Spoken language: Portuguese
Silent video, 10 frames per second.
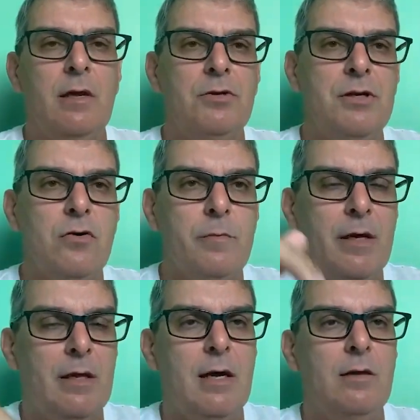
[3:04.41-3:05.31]
que eu tinha
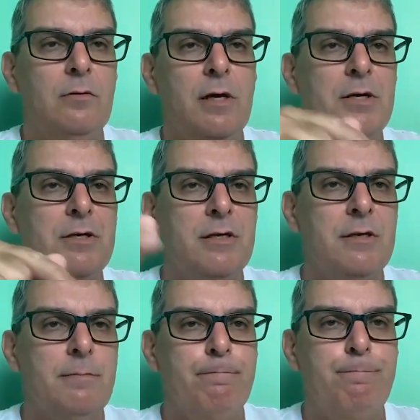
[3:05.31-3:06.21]
comentado antes,
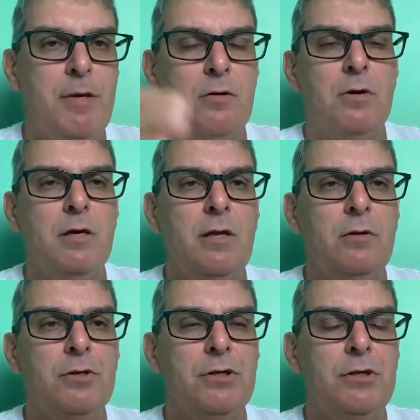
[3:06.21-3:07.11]
desse pico que
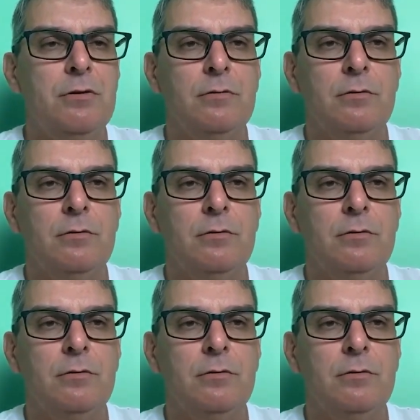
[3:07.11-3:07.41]
deu de,